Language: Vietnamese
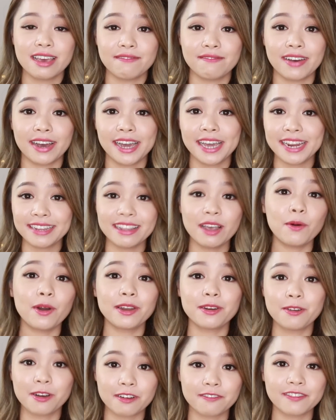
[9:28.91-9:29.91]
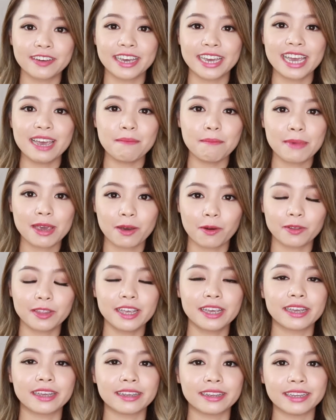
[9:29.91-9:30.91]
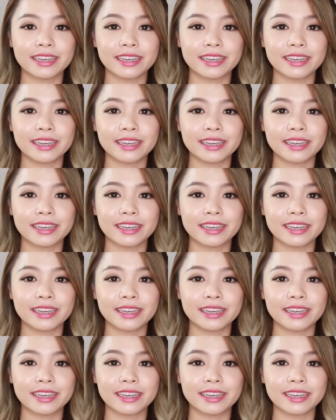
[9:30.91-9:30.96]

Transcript: và khi ra ngoài đường về mình có thể